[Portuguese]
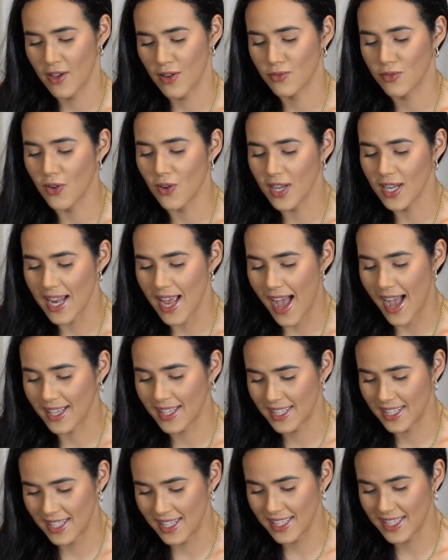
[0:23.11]
Vou olhar
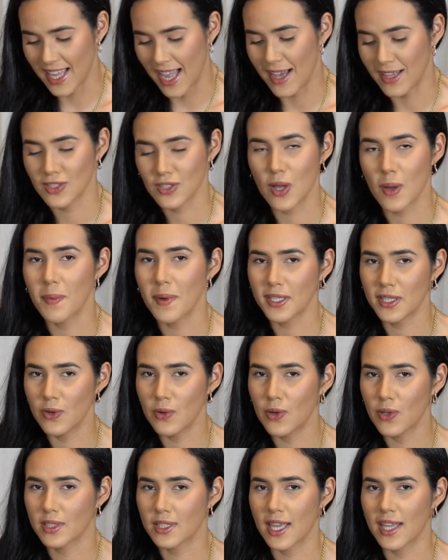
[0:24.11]
aqui, tá? Só para ter um
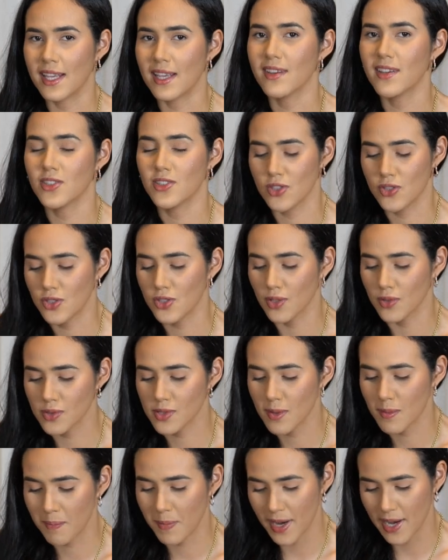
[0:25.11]
roteirinho e a gente não
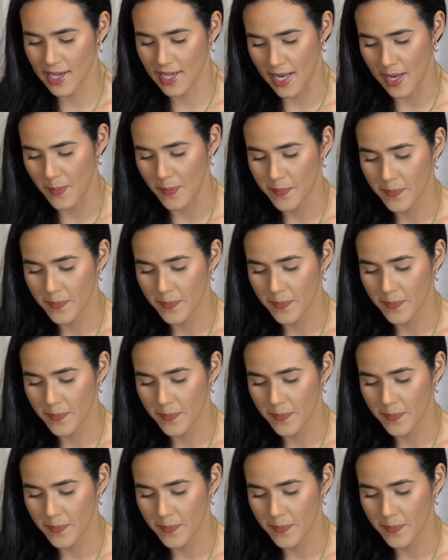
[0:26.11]
se perder.